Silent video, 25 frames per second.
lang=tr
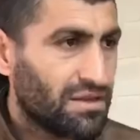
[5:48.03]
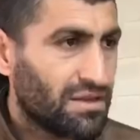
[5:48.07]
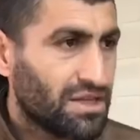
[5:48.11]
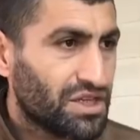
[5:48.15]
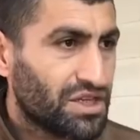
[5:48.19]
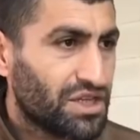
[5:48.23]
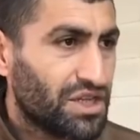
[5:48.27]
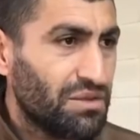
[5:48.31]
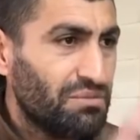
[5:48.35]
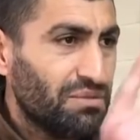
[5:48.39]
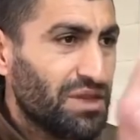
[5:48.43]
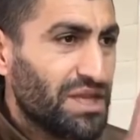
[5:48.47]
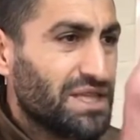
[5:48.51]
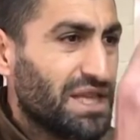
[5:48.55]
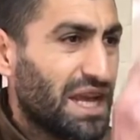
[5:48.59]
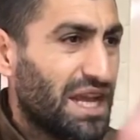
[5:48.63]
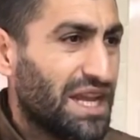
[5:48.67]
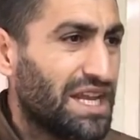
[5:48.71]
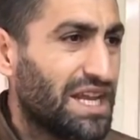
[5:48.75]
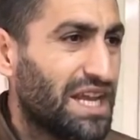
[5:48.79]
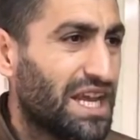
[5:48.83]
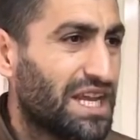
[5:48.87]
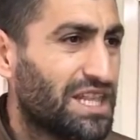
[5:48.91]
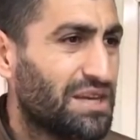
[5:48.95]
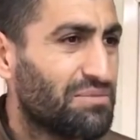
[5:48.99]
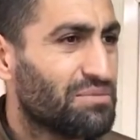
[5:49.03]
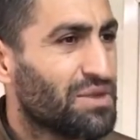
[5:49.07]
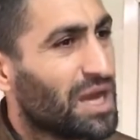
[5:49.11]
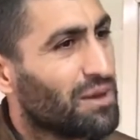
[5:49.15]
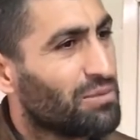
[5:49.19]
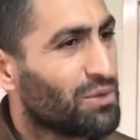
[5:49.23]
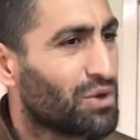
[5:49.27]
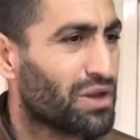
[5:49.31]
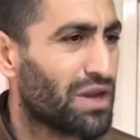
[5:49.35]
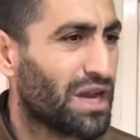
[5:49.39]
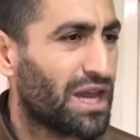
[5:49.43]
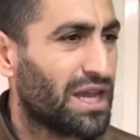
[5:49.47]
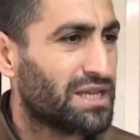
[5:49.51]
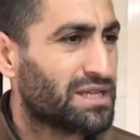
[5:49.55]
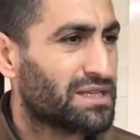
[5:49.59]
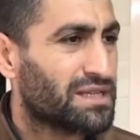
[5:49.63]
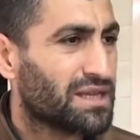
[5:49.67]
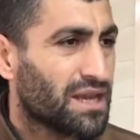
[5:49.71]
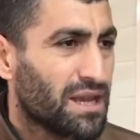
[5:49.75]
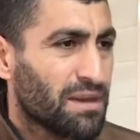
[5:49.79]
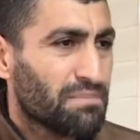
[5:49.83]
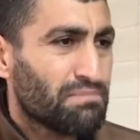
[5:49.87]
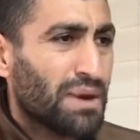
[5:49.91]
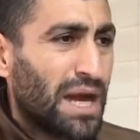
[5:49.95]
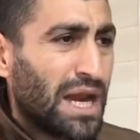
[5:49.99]
Şimdi seni yedim Yamuk Reis.
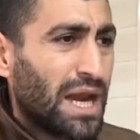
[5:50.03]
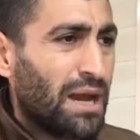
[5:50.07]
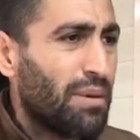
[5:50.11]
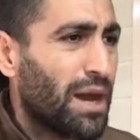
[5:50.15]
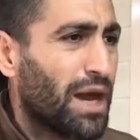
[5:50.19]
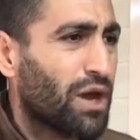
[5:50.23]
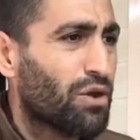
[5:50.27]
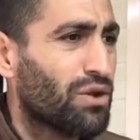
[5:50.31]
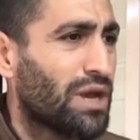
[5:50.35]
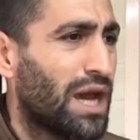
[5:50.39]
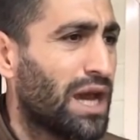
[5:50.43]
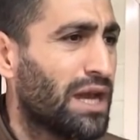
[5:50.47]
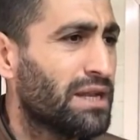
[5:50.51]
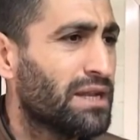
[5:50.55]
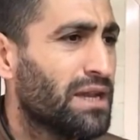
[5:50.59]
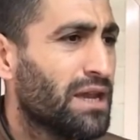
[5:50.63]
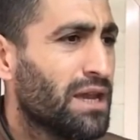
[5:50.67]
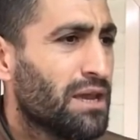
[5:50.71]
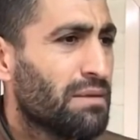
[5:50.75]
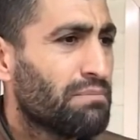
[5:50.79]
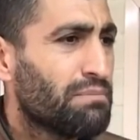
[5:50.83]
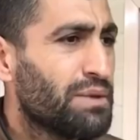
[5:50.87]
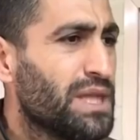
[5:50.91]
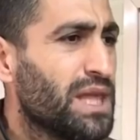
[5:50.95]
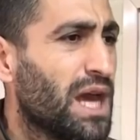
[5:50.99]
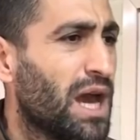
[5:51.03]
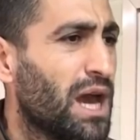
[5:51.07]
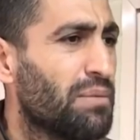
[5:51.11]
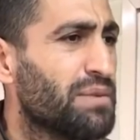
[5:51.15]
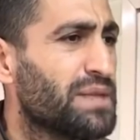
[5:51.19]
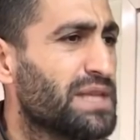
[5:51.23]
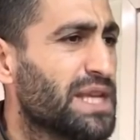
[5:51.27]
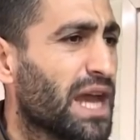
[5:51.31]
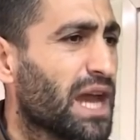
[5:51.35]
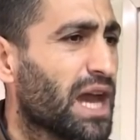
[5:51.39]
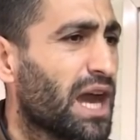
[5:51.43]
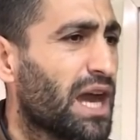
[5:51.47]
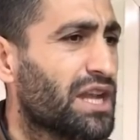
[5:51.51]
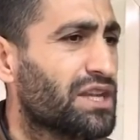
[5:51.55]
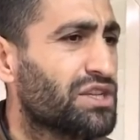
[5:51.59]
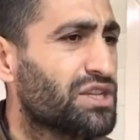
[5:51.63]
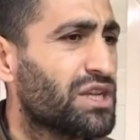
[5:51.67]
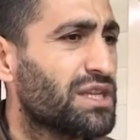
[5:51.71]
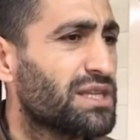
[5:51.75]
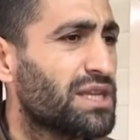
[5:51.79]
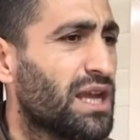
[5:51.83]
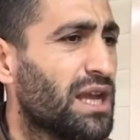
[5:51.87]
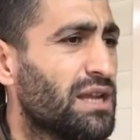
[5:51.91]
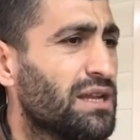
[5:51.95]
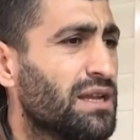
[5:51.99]
Bana bak ulan. Bir daha bize
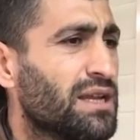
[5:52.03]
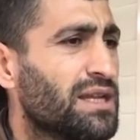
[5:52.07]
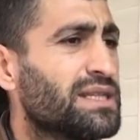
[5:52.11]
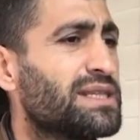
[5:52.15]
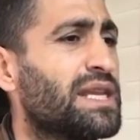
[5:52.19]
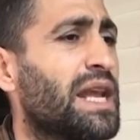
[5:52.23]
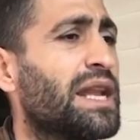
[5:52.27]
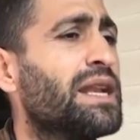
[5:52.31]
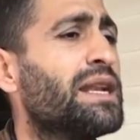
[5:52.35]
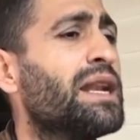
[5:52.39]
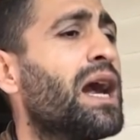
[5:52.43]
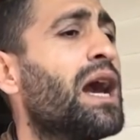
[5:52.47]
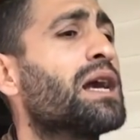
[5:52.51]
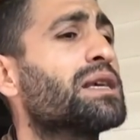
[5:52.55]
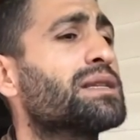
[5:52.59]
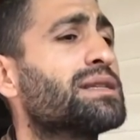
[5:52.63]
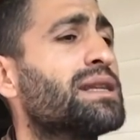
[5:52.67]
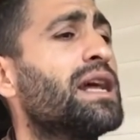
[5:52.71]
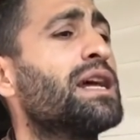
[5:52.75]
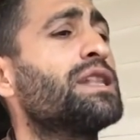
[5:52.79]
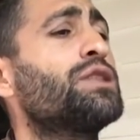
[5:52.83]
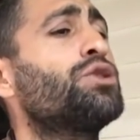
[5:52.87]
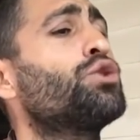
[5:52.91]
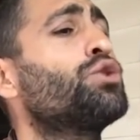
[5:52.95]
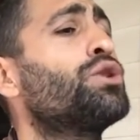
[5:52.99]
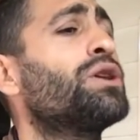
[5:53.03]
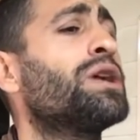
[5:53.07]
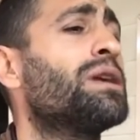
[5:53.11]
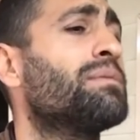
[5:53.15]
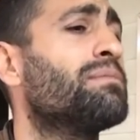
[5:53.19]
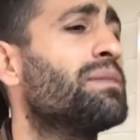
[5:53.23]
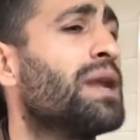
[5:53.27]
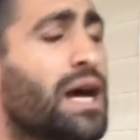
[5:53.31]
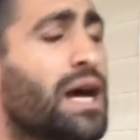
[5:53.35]
karışırsan senin ağzına tükürüm